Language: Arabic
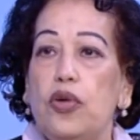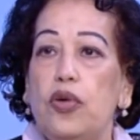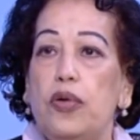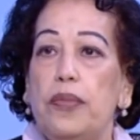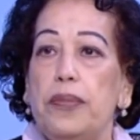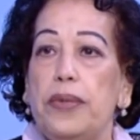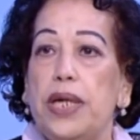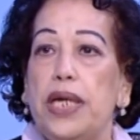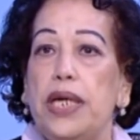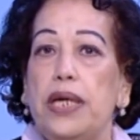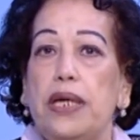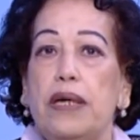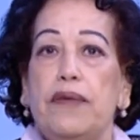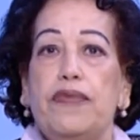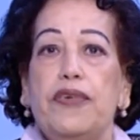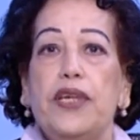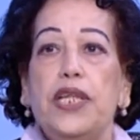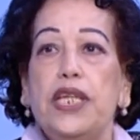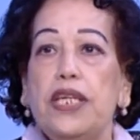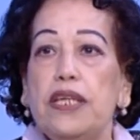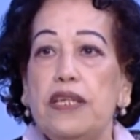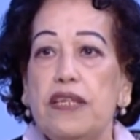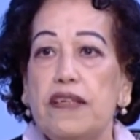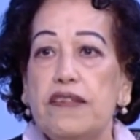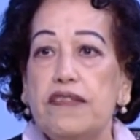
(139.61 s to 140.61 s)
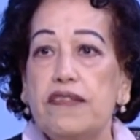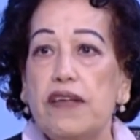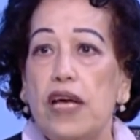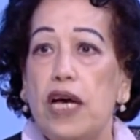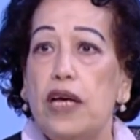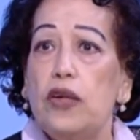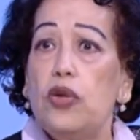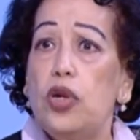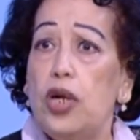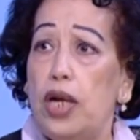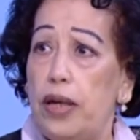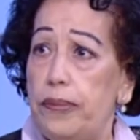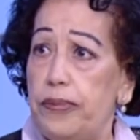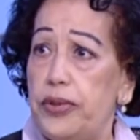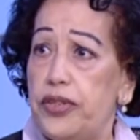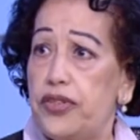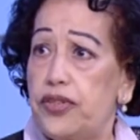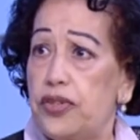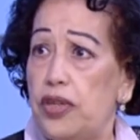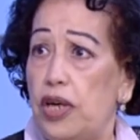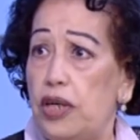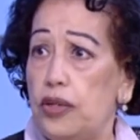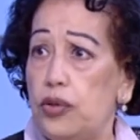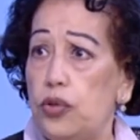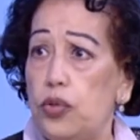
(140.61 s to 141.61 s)
قالت لهم ايه فين النساء قالوا
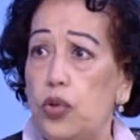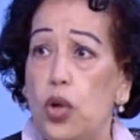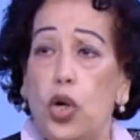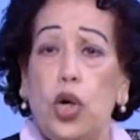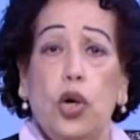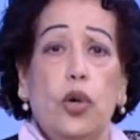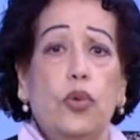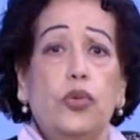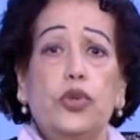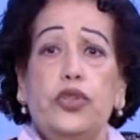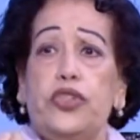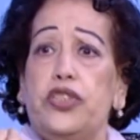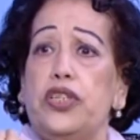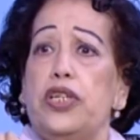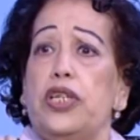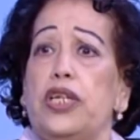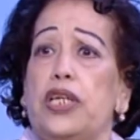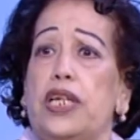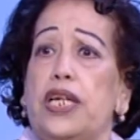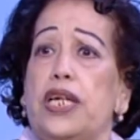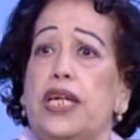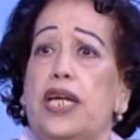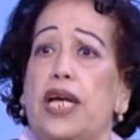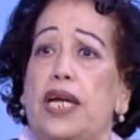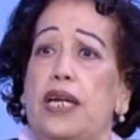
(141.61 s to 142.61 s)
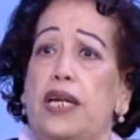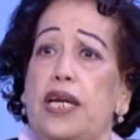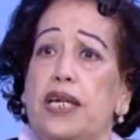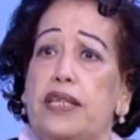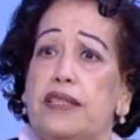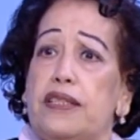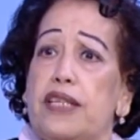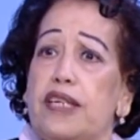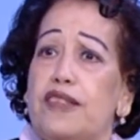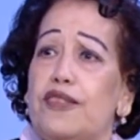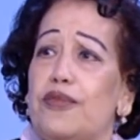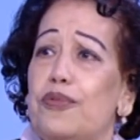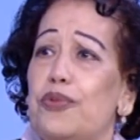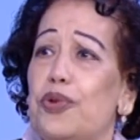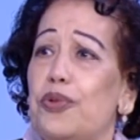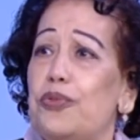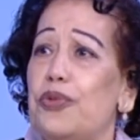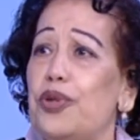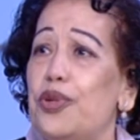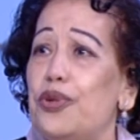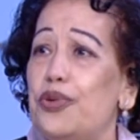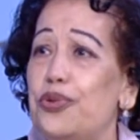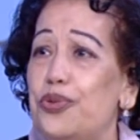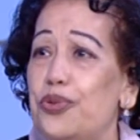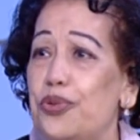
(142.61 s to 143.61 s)
لها بيصطادوا والرجاله
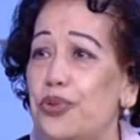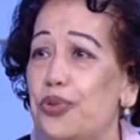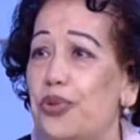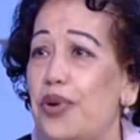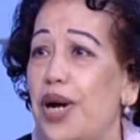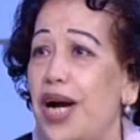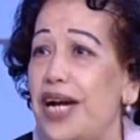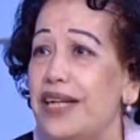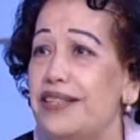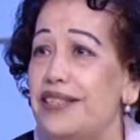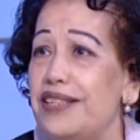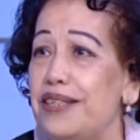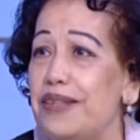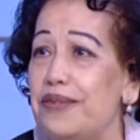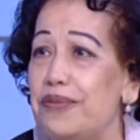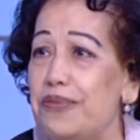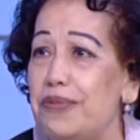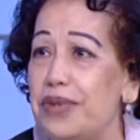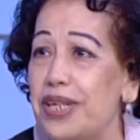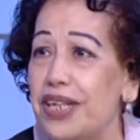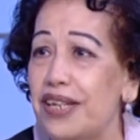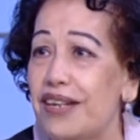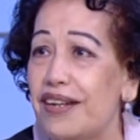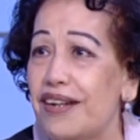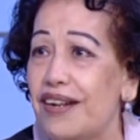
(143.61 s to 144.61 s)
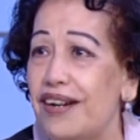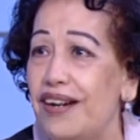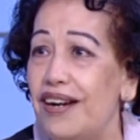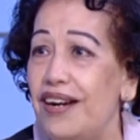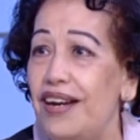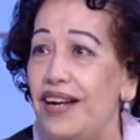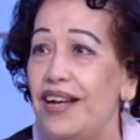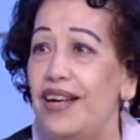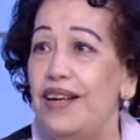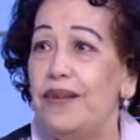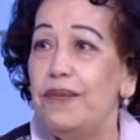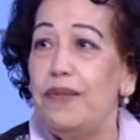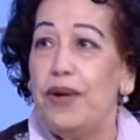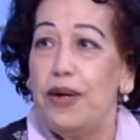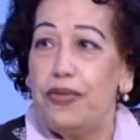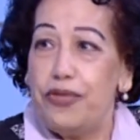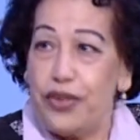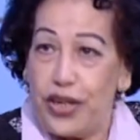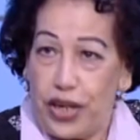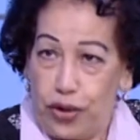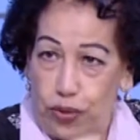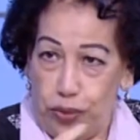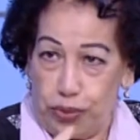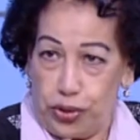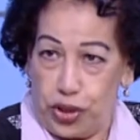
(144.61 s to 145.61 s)
يتسموا بالهدوء وقاعدين برقه
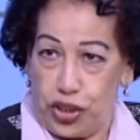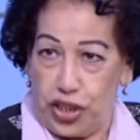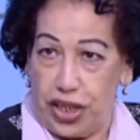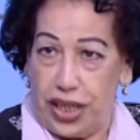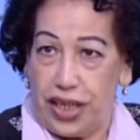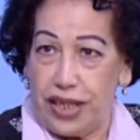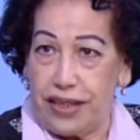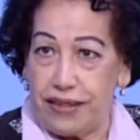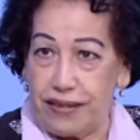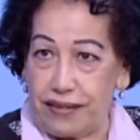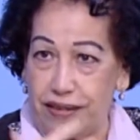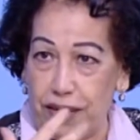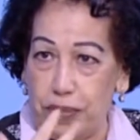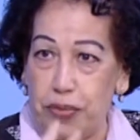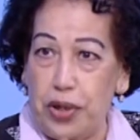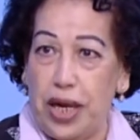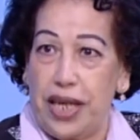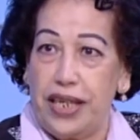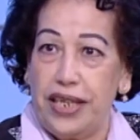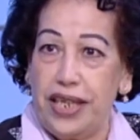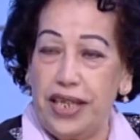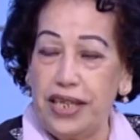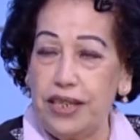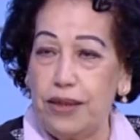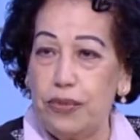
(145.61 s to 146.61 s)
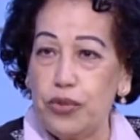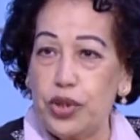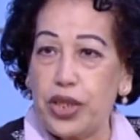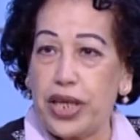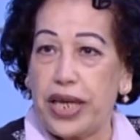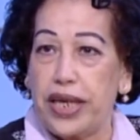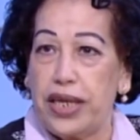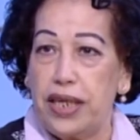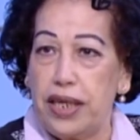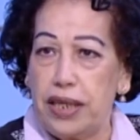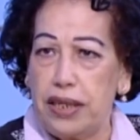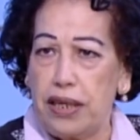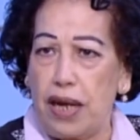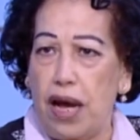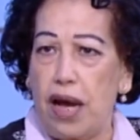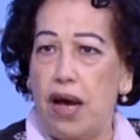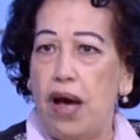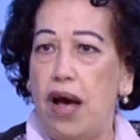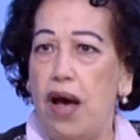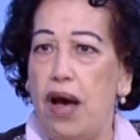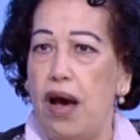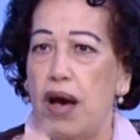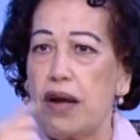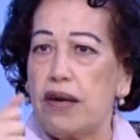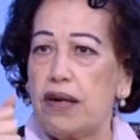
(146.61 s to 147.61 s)
ما فيهمش الطباع اللي احنا
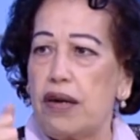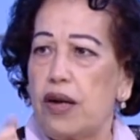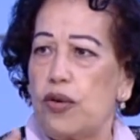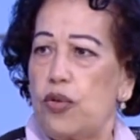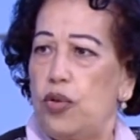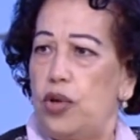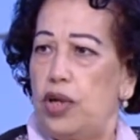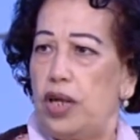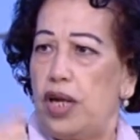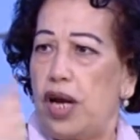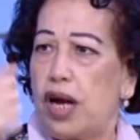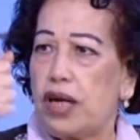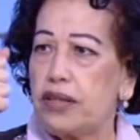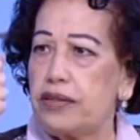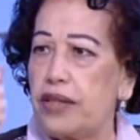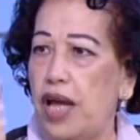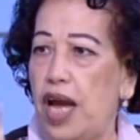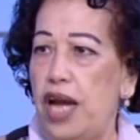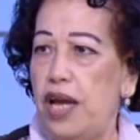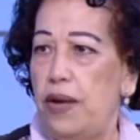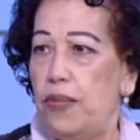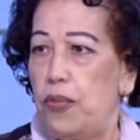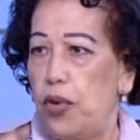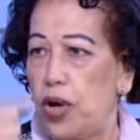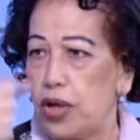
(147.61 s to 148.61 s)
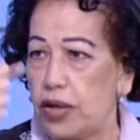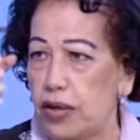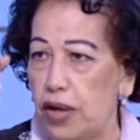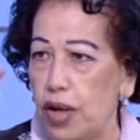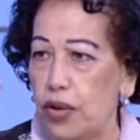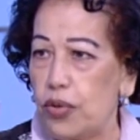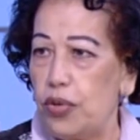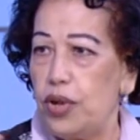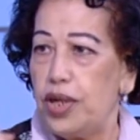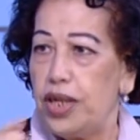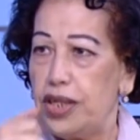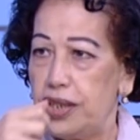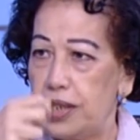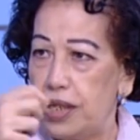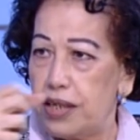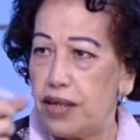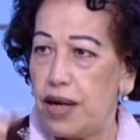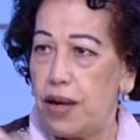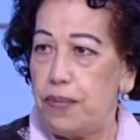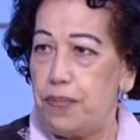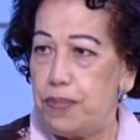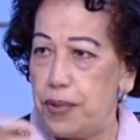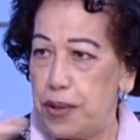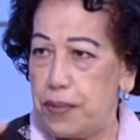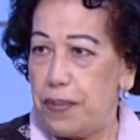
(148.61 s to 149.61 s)
متخيلينها الرجل يقتحم
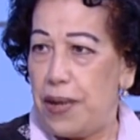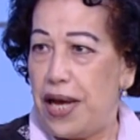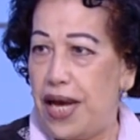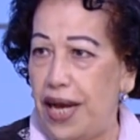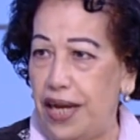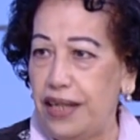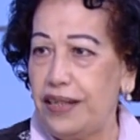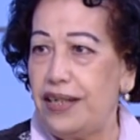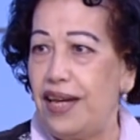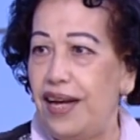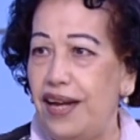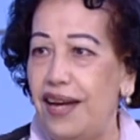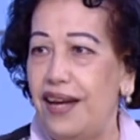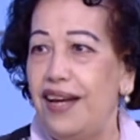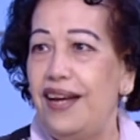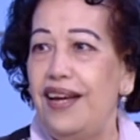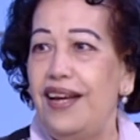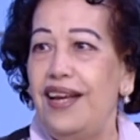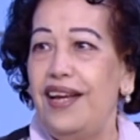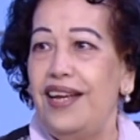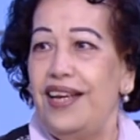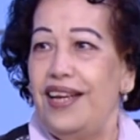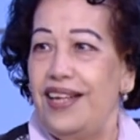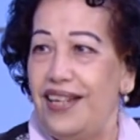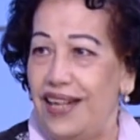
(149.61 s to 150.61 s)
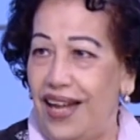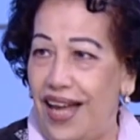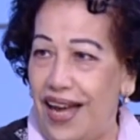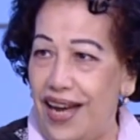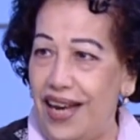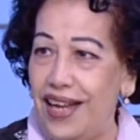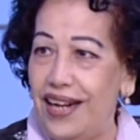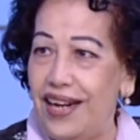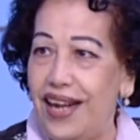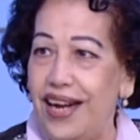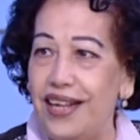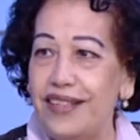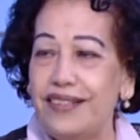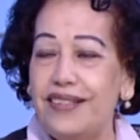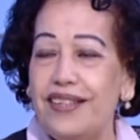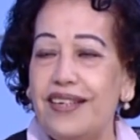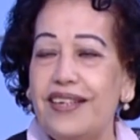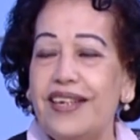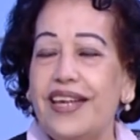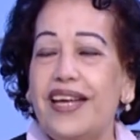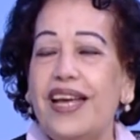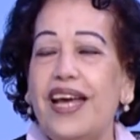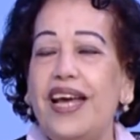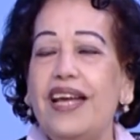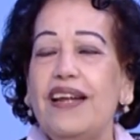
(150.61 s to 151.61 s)
الرجل نربي بقى احنا الحاله
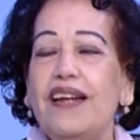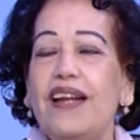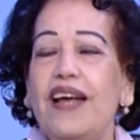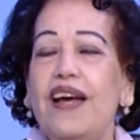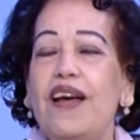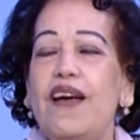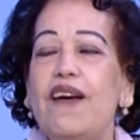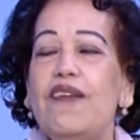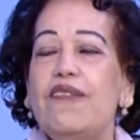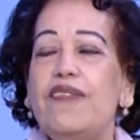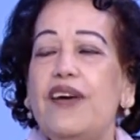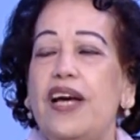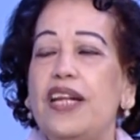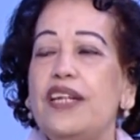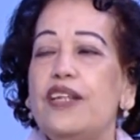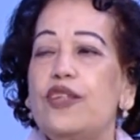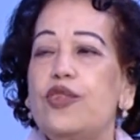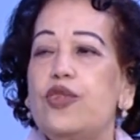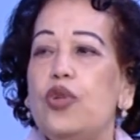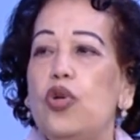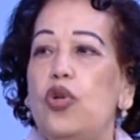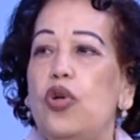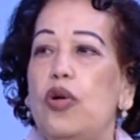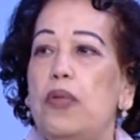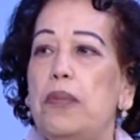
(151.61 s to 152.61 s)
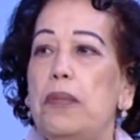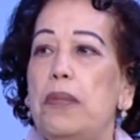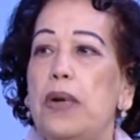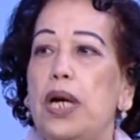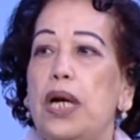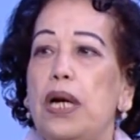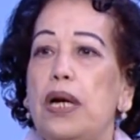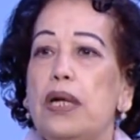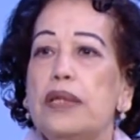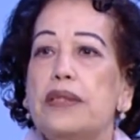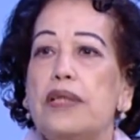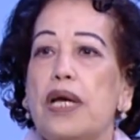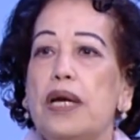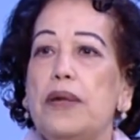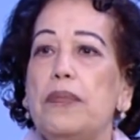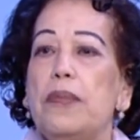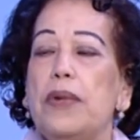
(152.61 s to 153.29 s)
عند الرجال فقالت لهم